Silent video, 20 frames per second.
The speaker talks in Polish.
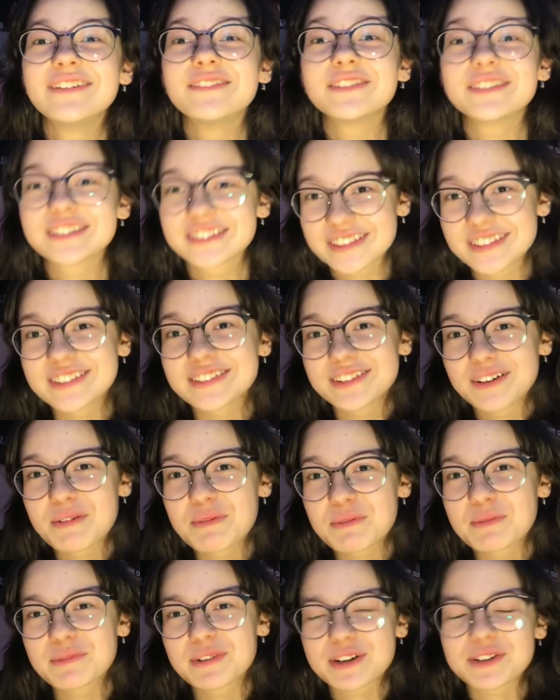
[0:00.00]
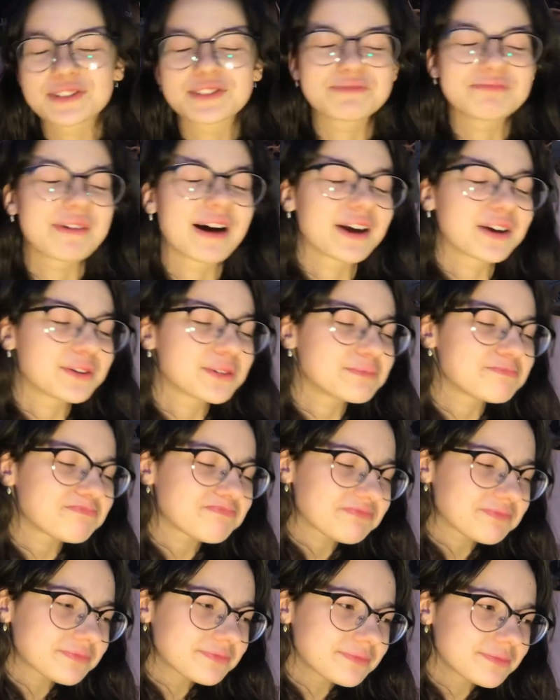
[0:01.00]
więc na no, jakoś w maju
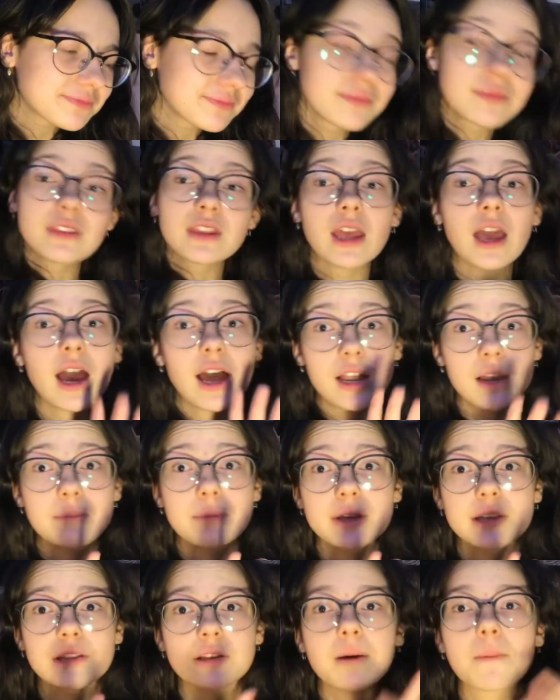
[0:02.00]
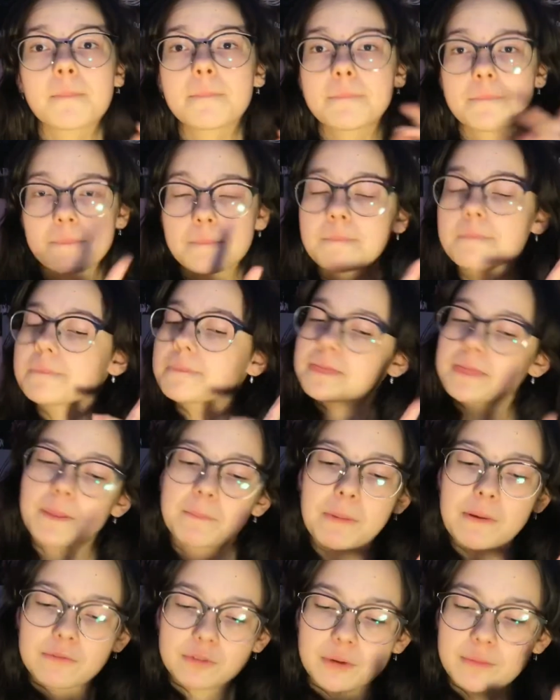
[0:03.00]
ale będę. Na
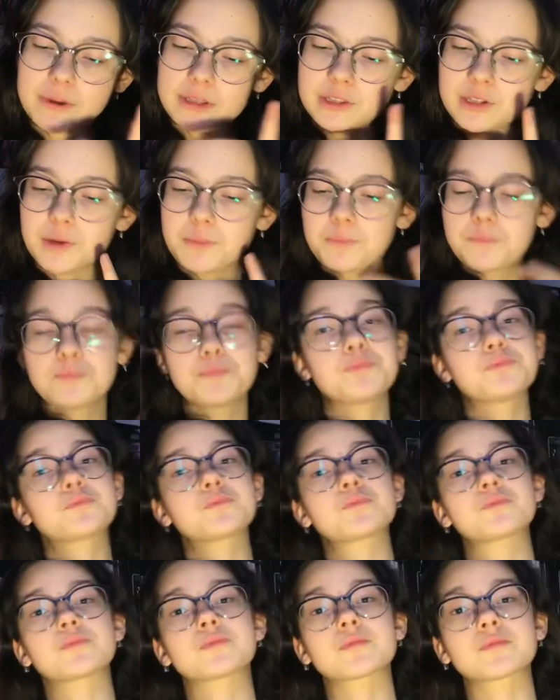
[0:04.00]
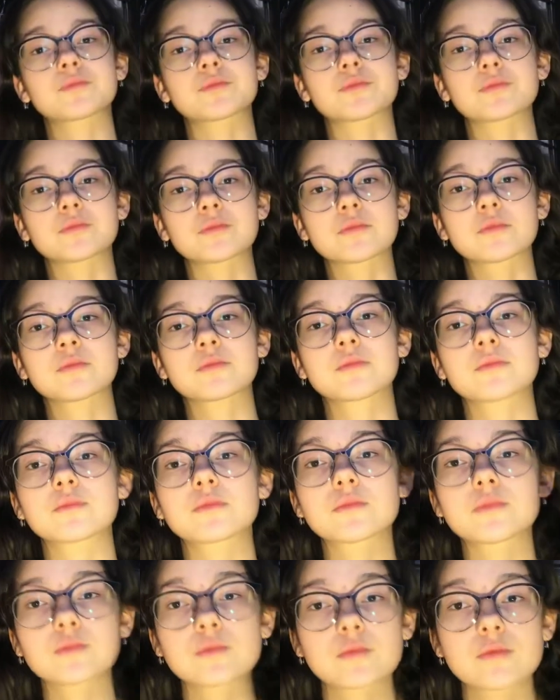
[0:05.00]
pewno będę. Mm.
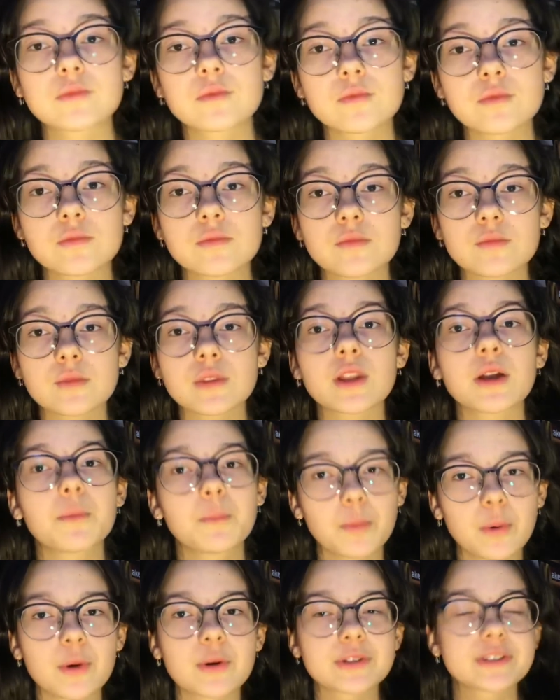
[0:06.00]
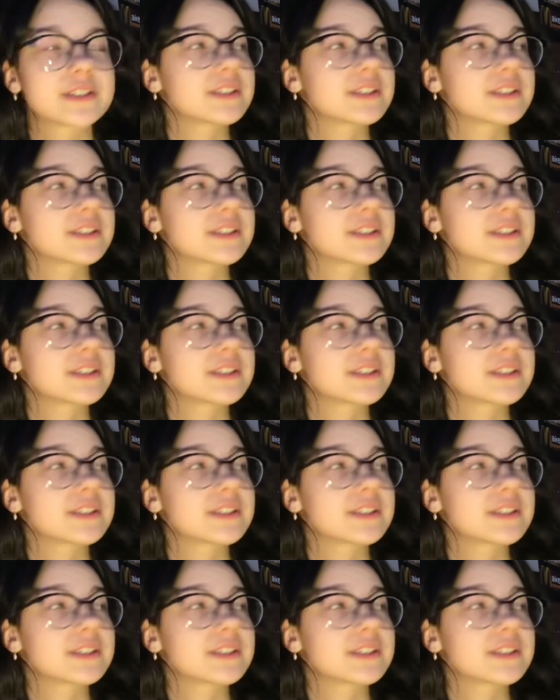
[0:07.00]
Bo chcę